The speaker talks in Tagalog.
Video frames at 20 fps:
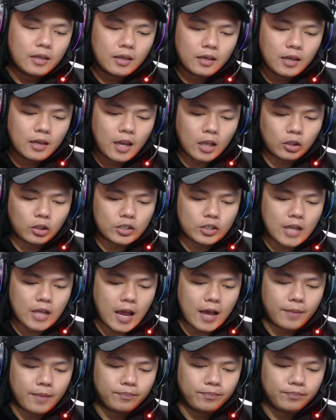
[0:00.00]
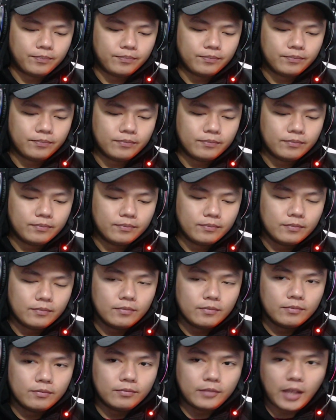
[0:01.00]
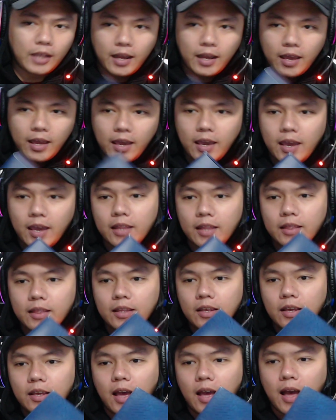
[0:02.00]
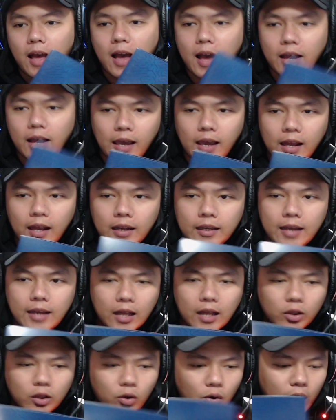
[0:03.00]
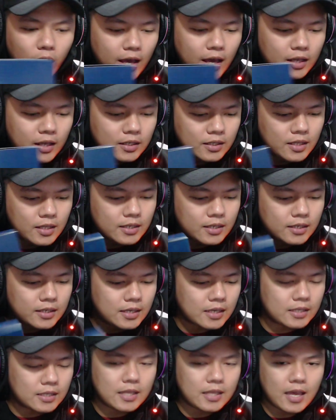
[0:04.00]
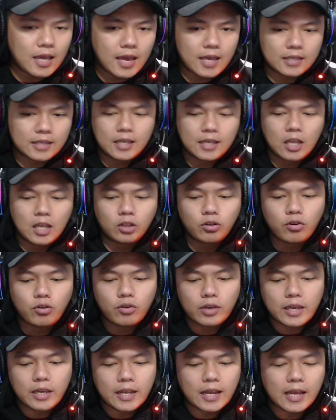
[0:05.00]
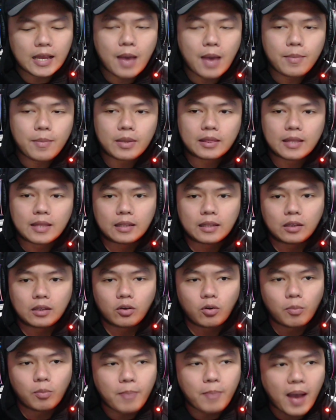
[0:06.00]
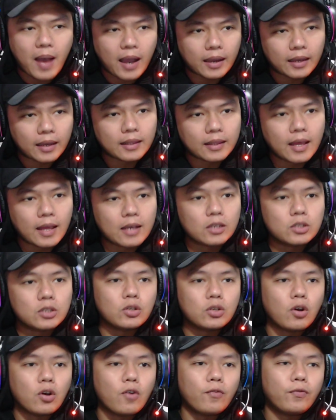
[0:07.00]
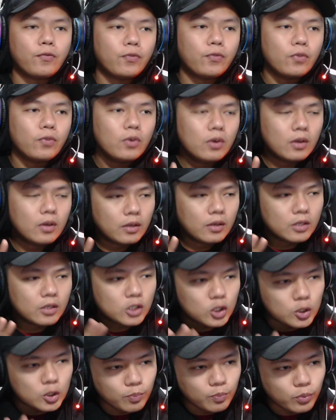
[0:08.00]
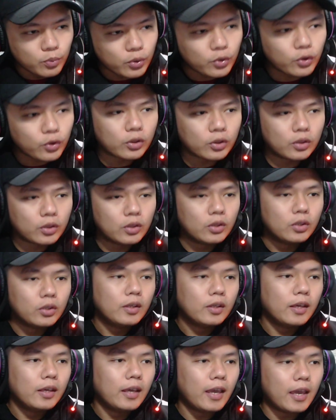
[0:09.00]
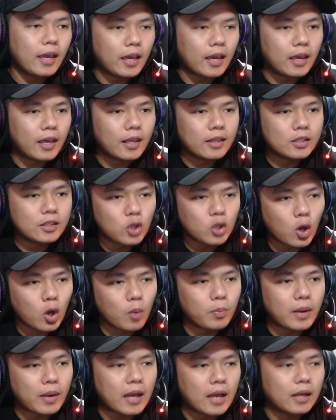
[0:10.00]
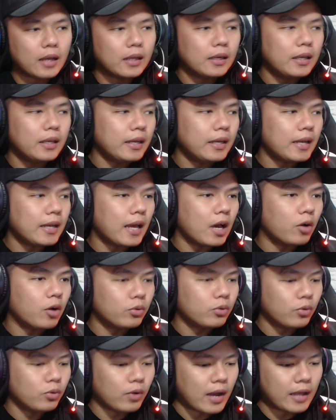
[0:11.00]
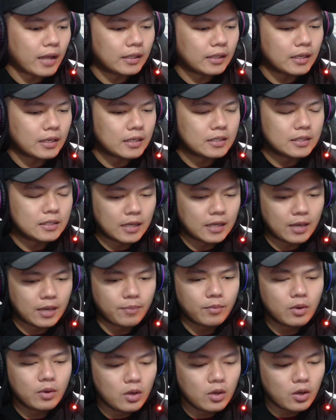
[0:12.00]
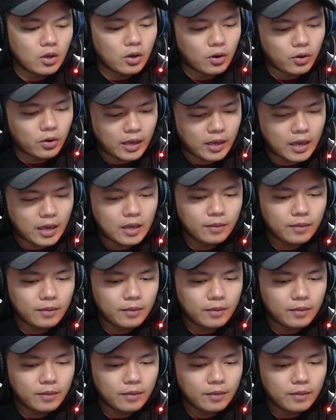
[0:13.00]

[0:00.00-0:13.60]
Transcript: Ito siya. Tenen! Ang Elgato HD60S. Ito yung ginagamit natin kung bakit ang soft, smooth, and sobrang linaw nung ating stream. Okay?